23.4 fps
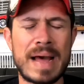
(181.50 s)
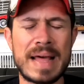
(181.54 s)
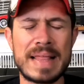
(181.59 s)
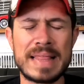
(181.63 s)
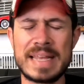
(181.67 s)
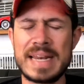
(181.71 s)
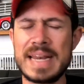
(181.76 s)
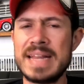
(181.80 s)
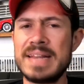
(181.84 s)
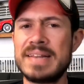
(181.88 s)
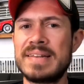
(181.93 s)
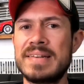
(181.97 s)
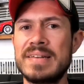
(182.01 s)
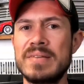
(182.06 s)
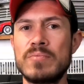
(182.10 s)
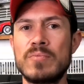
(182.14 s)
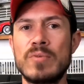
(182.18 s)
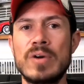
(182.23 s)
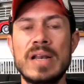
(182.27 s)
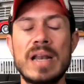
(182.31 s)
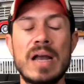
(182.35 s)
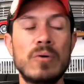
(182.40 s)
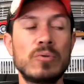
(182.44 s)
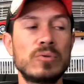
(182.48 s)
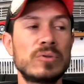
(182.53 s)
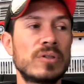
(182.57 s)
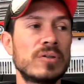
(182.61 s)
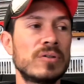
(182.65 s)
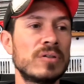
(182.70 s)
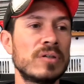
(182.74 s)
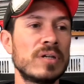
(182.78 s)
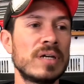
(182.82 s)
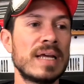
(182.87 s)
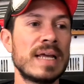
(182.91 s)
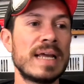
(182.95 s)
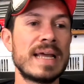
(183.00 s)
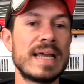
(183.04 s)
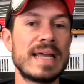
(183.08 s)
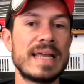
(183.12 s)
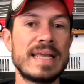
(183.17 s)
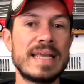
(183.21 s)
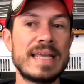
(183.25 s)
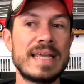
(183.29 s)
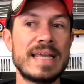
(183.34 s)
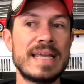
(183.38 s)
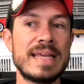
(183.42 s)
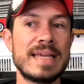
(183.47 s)
padrísimo el auto,
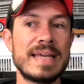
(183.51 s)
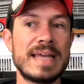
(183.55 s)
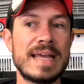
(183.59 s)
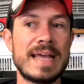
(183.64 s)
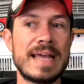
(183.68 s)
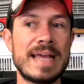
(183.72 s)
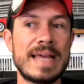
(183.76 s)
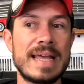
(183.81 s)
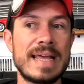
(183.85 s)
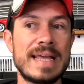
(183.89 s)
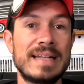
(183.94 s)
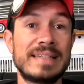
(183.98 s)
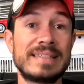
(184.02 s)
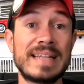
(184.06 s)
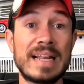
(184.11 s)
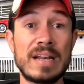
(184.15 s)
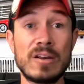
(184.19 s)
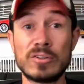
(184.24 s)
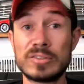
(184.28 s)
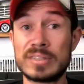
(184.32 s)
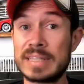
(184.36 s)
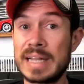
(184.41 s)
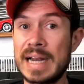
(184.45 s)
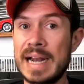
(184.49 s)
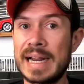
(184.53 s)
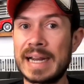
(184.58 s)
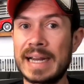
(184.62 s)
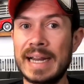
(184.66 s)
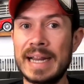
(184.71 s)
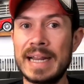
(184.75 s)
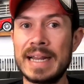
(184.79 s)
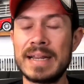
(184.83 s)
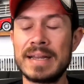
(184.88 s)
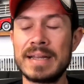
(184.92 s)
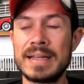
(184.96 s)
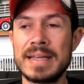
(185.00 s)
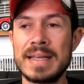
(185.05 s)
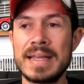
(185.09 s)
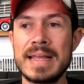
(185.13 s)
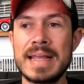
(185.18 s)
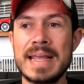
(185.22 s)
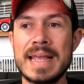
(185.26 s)
y eh, se los traje.